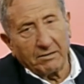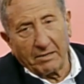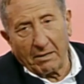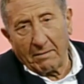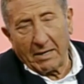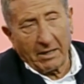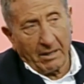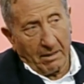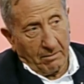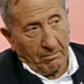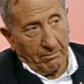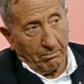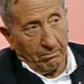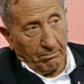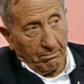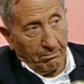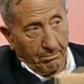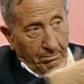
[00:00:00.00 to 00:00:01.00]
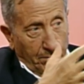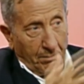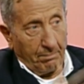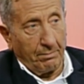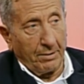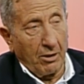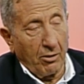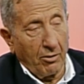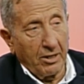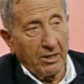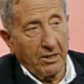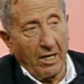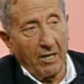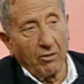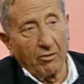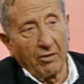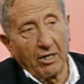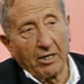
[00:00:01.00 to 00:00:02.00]
el tema que, mm,
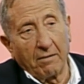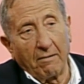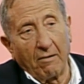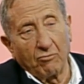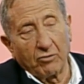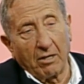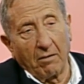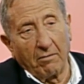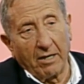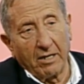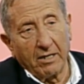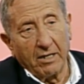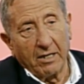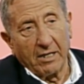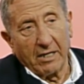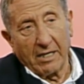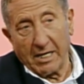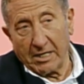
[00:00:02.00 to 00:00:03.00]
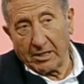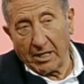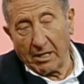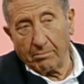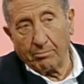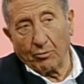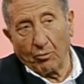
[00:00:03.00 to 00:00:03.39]
prioritario del que vamos a hablar es el